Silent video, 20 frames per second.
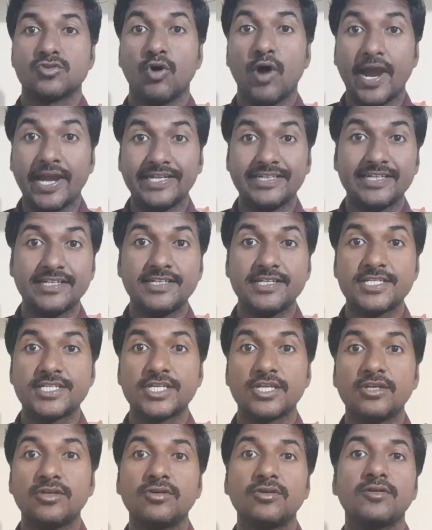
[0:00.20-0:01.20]
సో ఐటీ
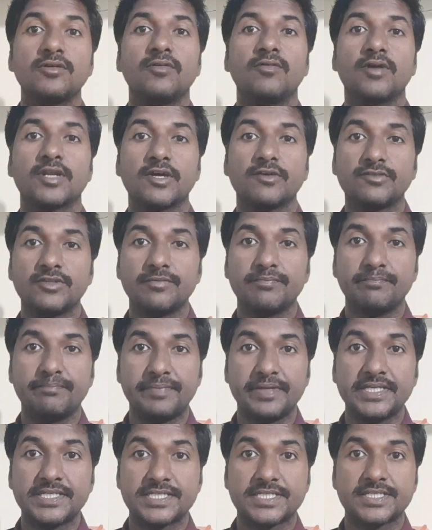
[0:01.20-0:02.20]
ఇండస్ట్రీలో వన్ ఆఫ్ ది
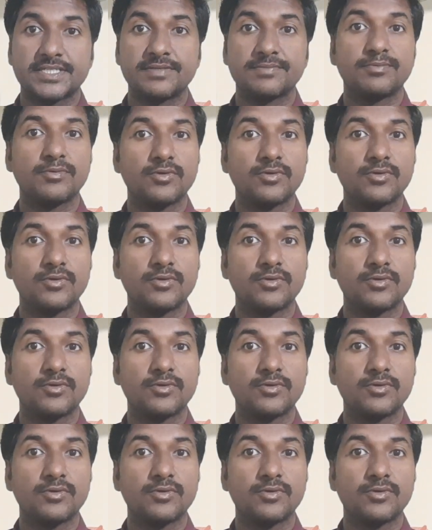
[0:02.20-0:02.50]
బెస్ట్